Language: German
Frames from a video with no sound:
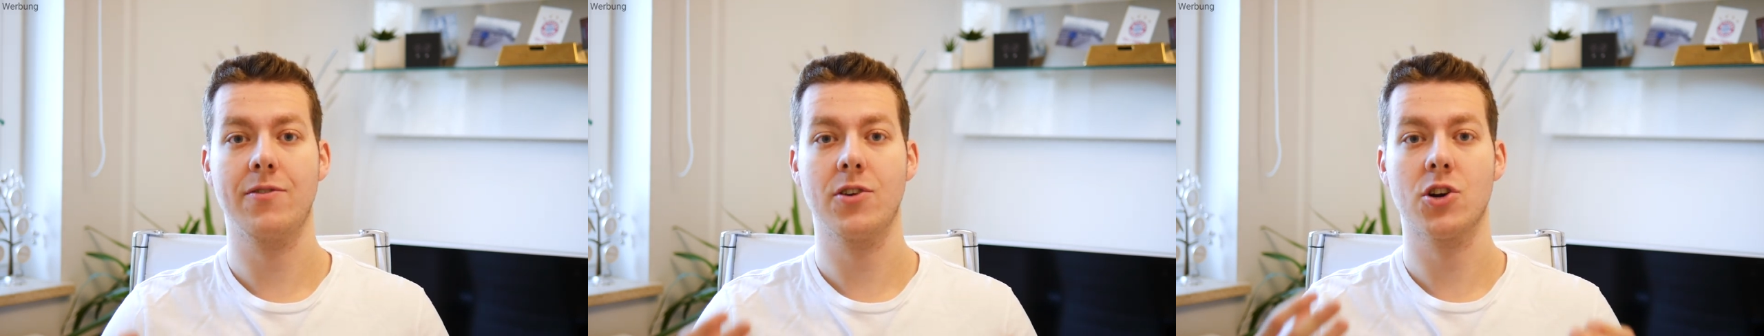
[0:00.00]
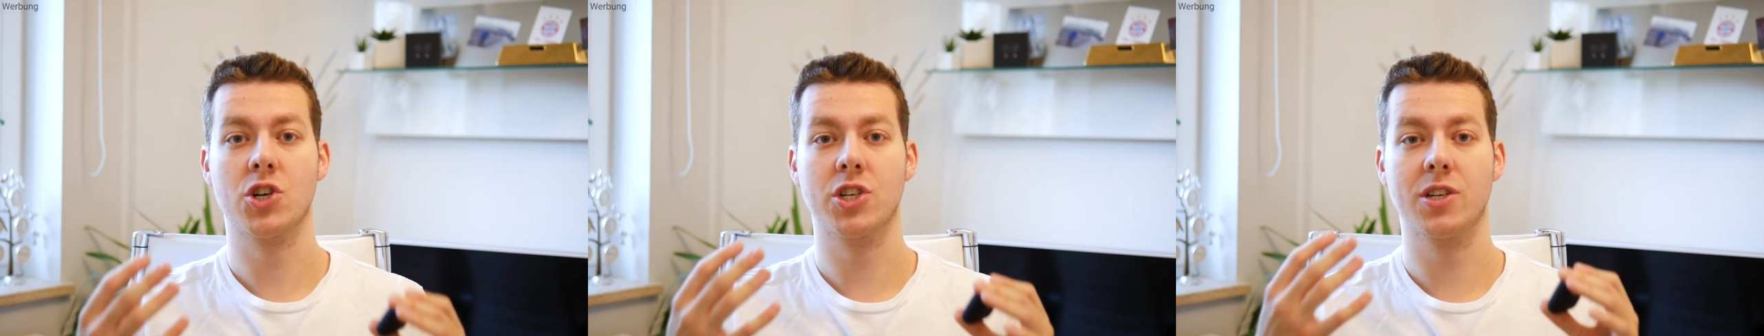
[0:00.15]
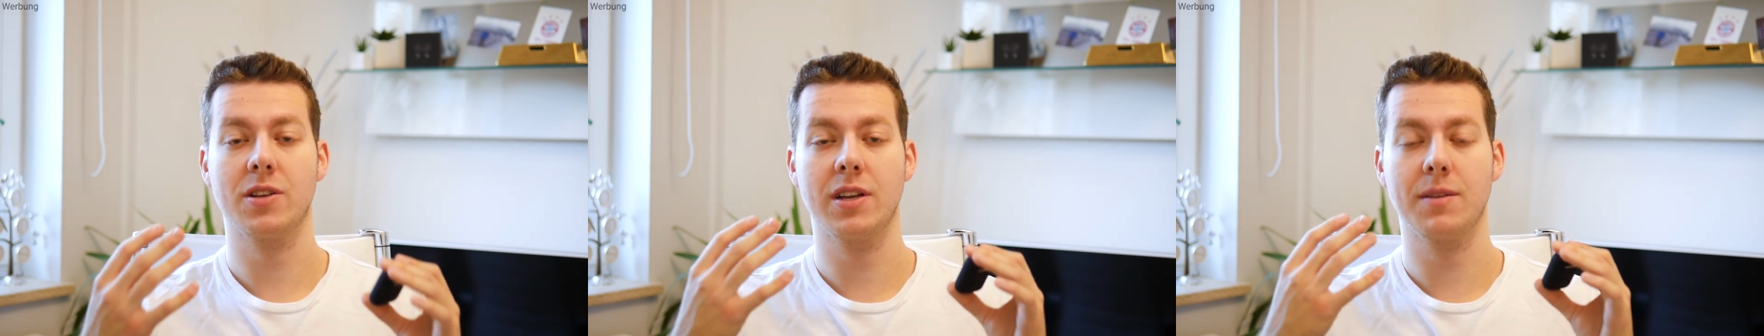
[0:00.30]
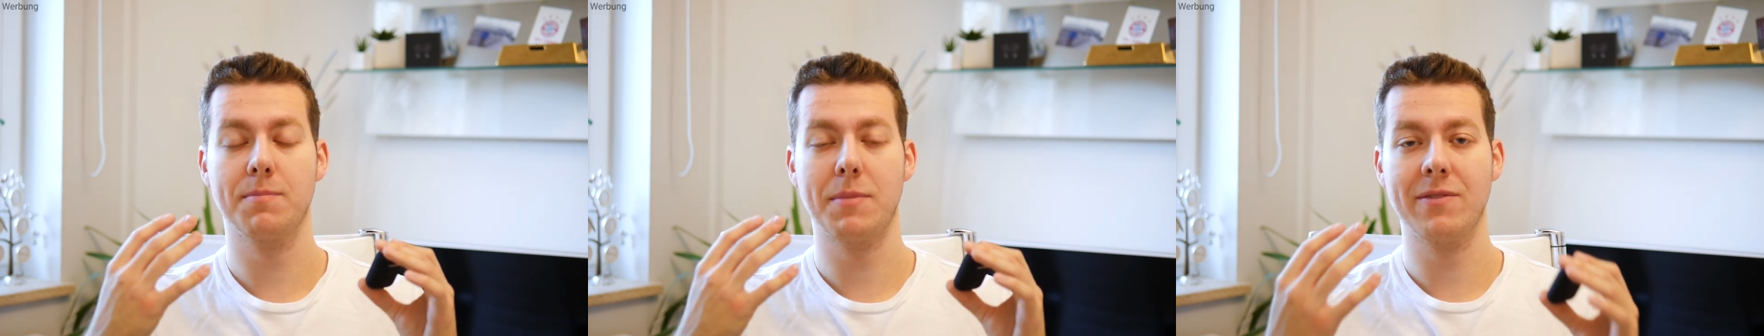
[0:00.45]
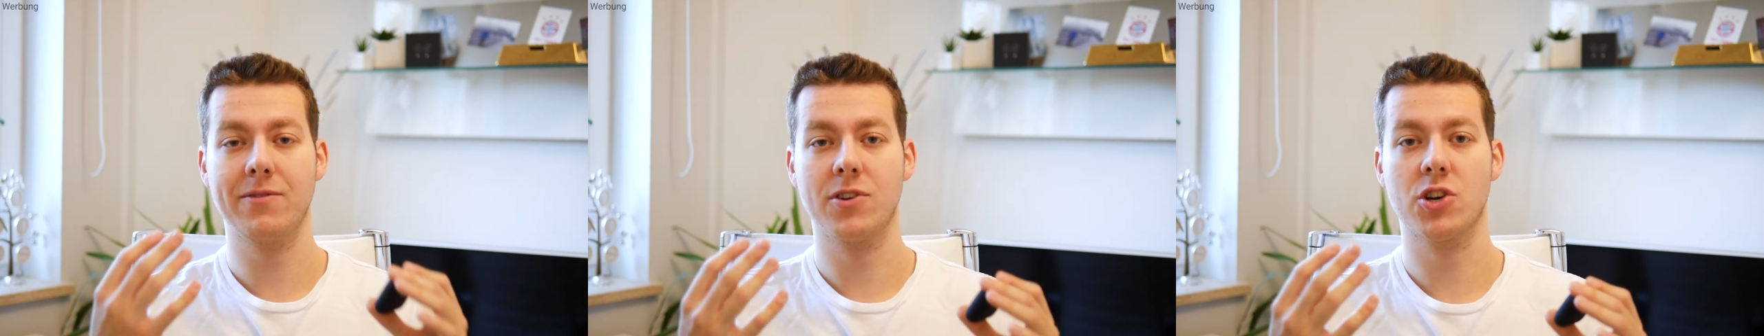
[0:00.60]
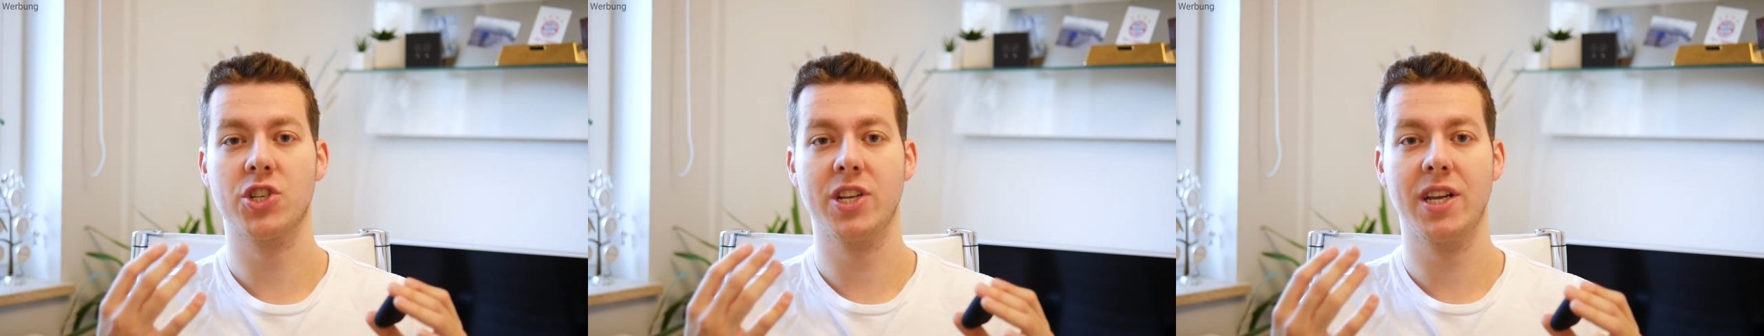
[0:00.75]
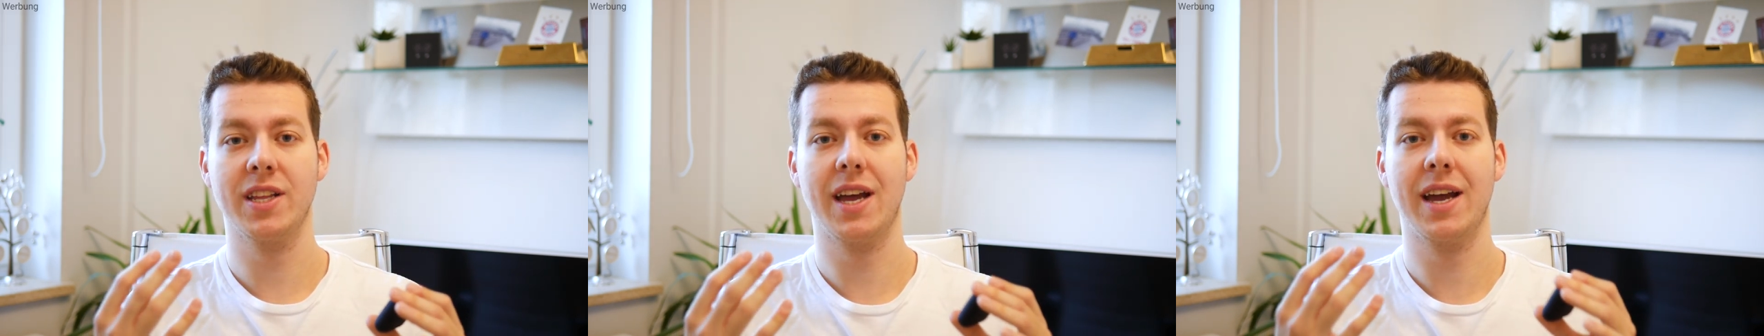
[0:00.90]
versteht, man
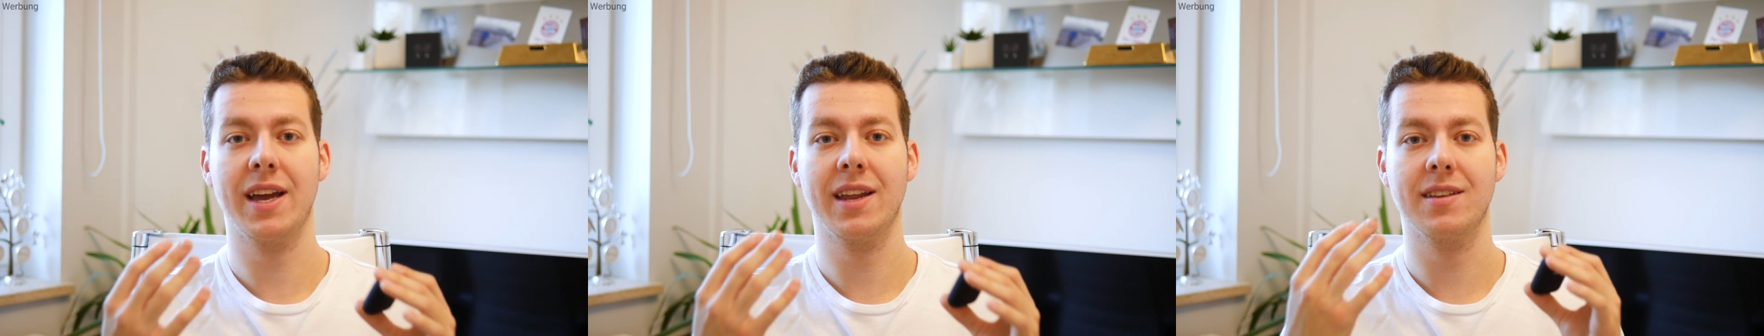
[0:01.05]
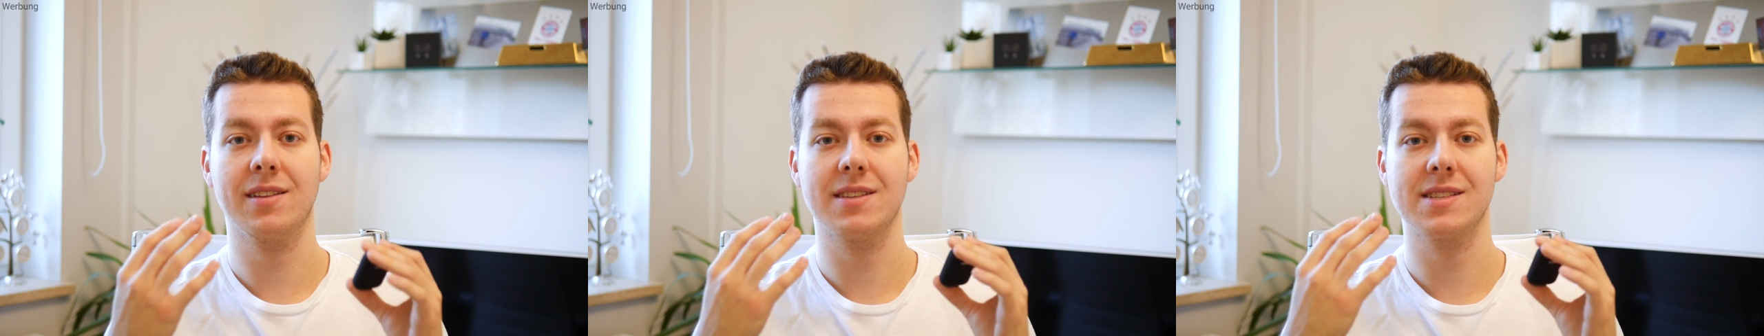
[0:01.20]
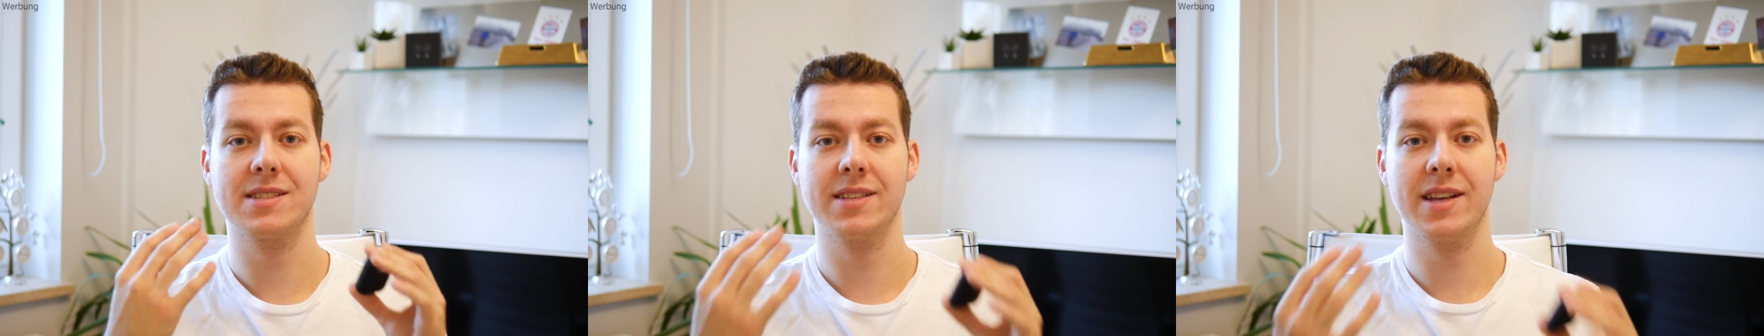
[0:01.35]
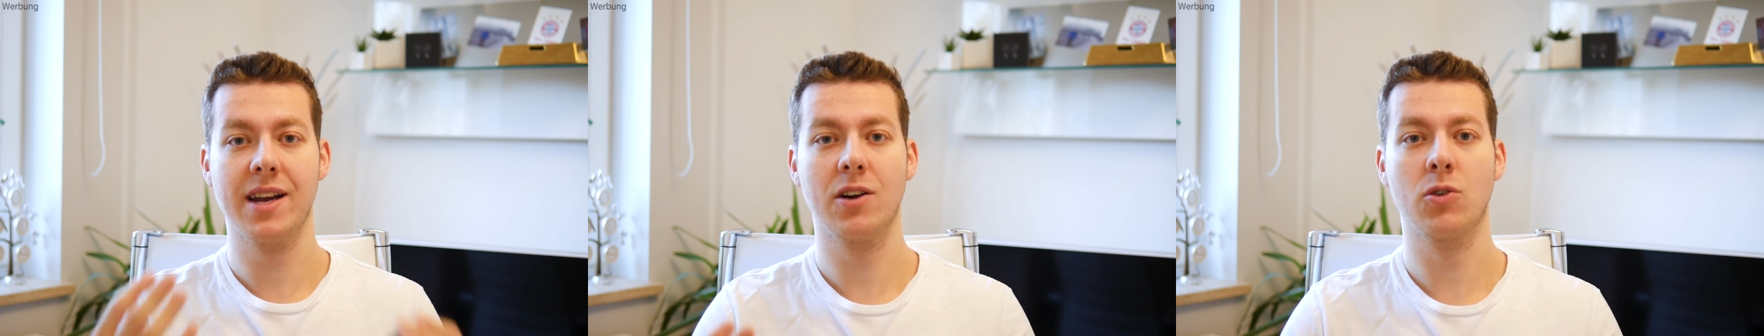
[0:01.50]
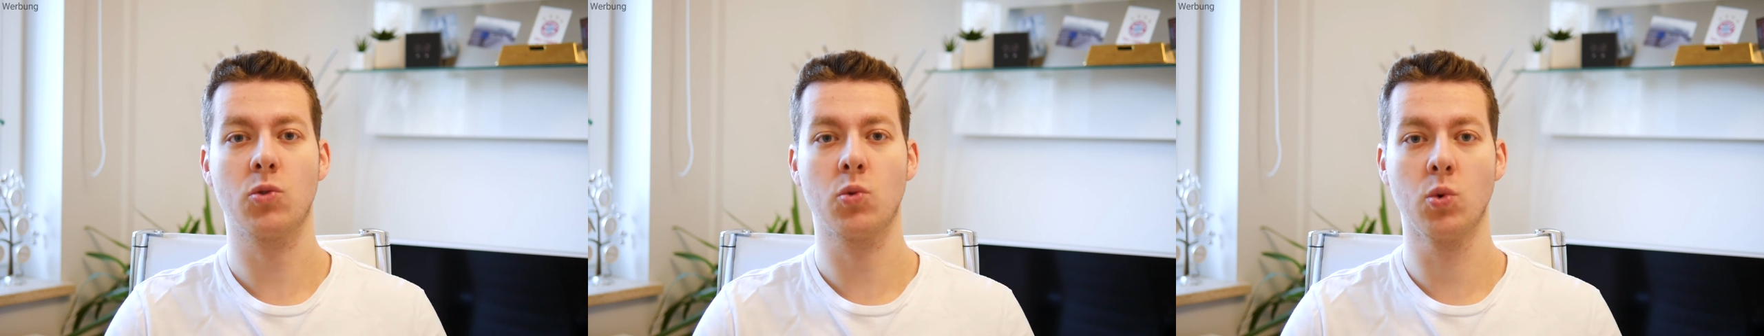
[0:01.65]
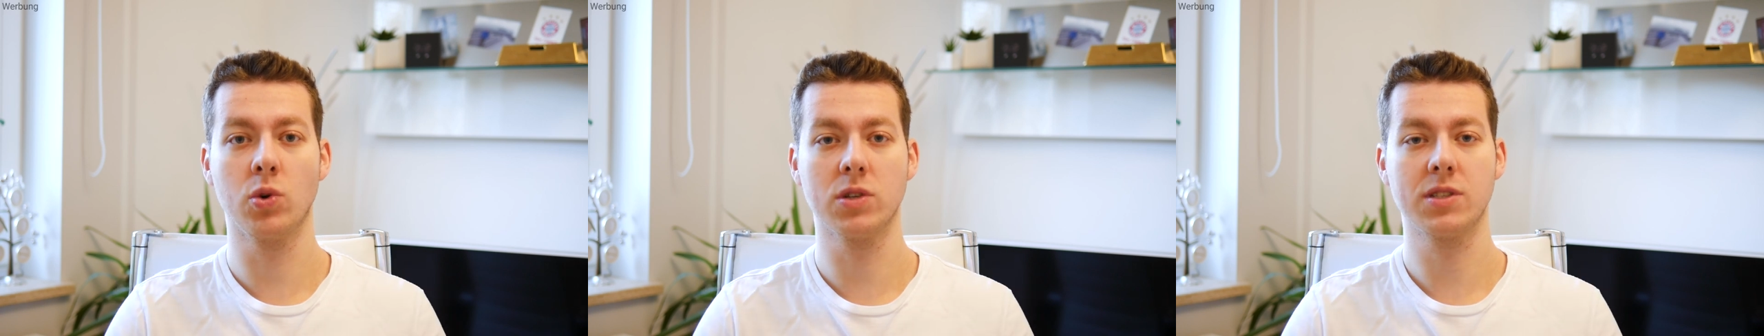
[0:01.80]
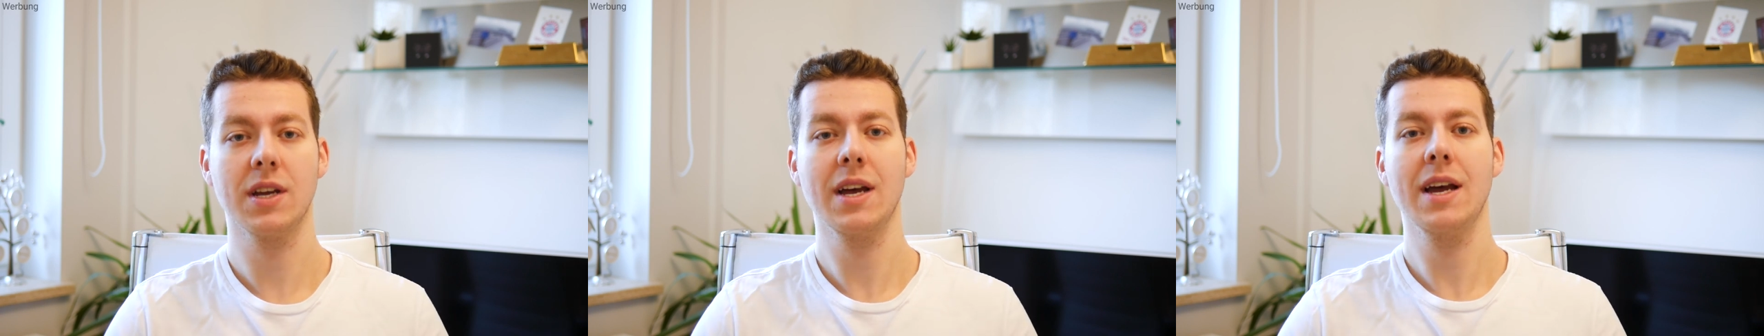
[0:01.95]
versteht einen sehr
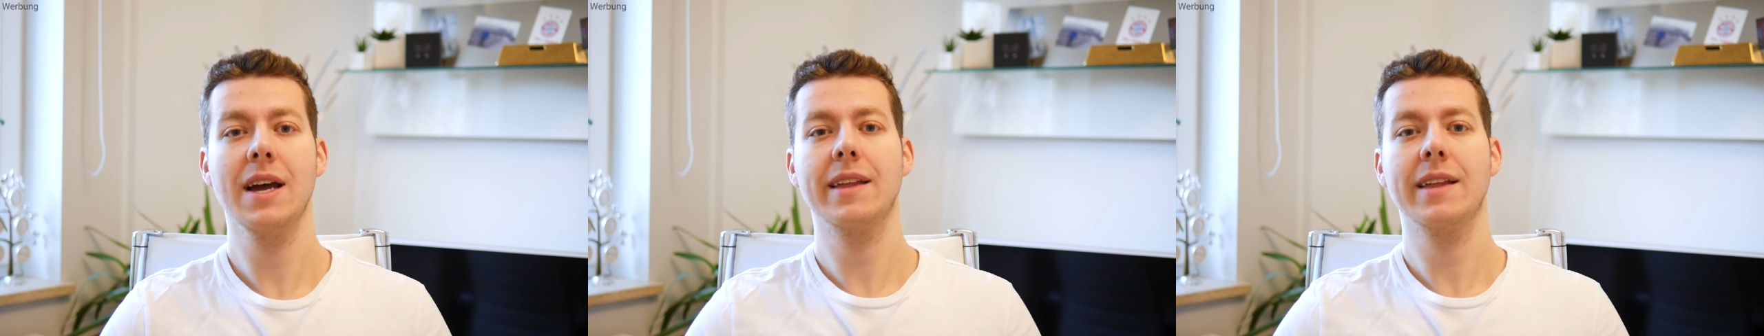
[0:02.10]
gut.